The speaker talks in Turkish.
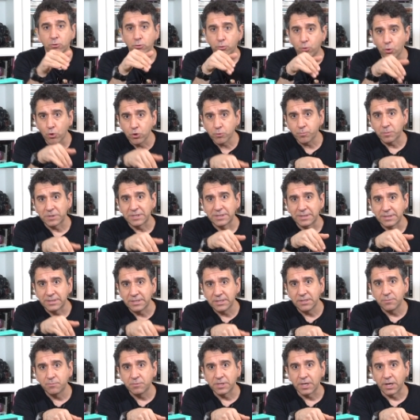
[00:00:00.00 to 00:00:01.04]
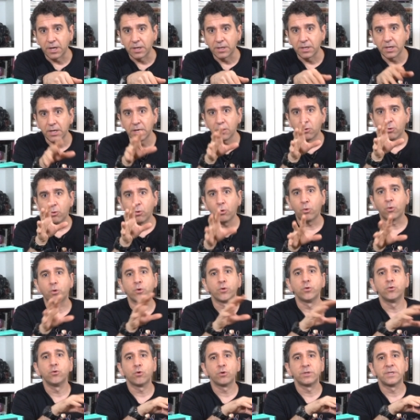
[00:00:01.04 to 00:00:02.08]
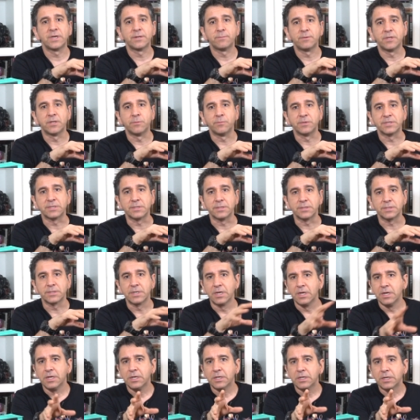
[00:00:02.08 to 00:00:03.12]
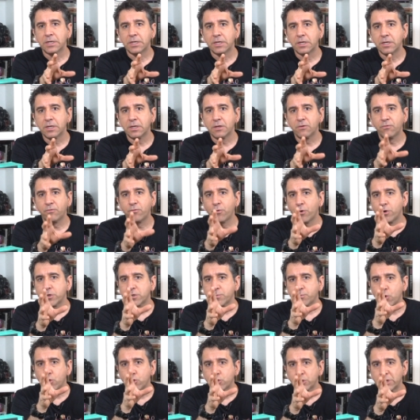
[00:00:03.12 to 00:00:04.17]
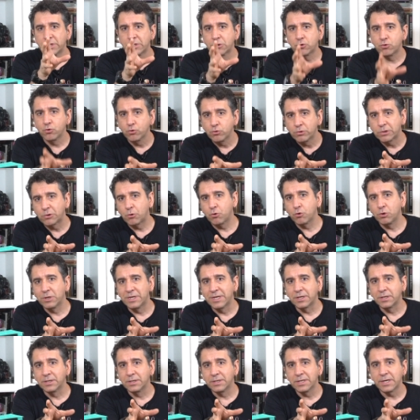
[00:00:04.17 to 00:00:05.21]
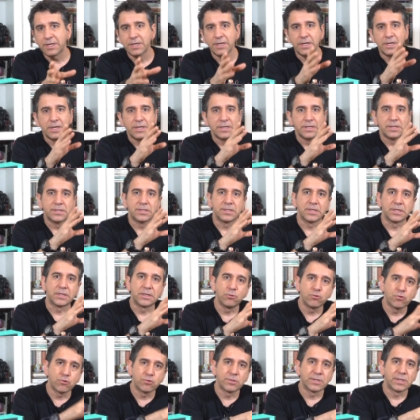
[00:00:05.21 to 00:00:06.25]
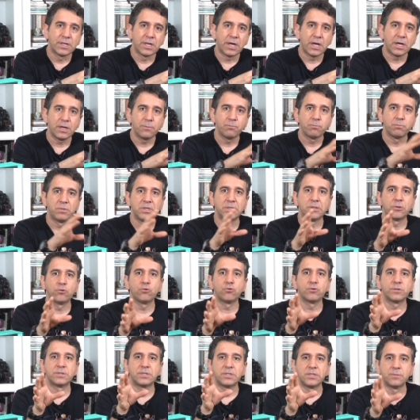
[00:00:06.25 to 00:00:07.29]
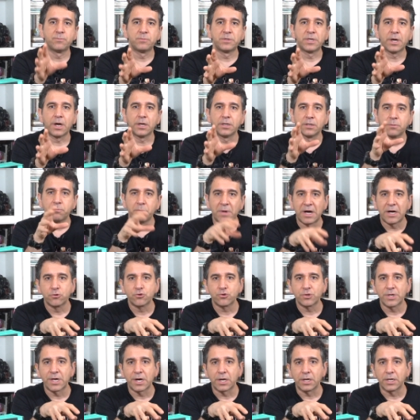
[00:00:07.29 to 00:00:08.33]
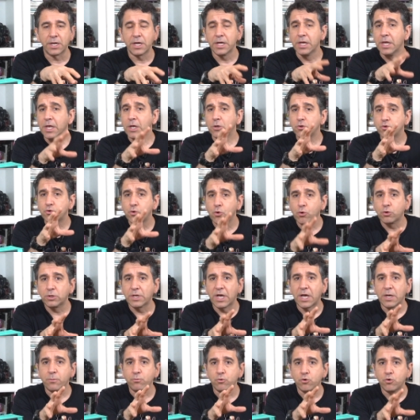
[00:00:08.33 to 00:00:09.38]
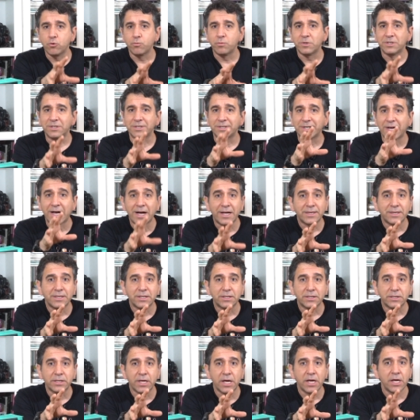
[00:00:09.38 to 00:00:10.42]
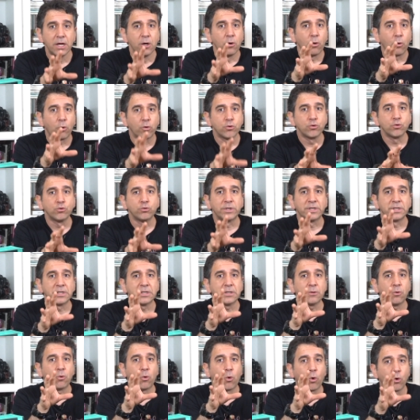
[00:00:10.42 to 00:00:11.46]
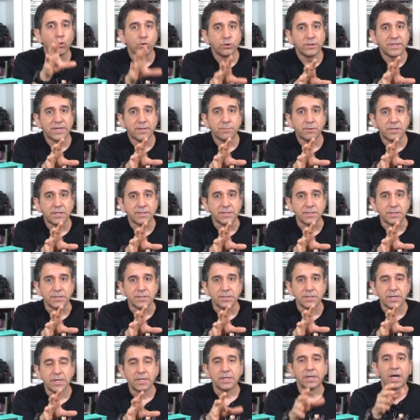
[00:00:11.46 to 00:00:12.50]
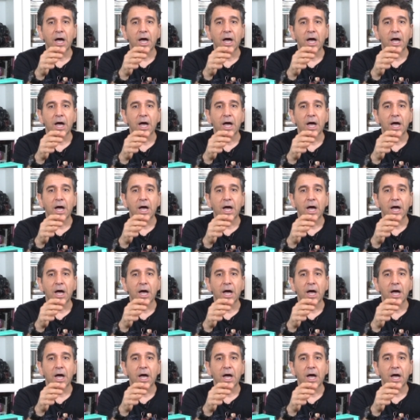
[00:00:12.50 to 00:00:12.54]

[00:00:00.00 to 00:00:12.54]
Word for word: 4000 DPI ile o oyunu oynayabilir misiniz? Ee, first Person Shooter oyunlarında 800 ila 1200 DPI'lik mouse'larla çok daha büyük bir rahatlıkla oyunları oynayabilirsiniz.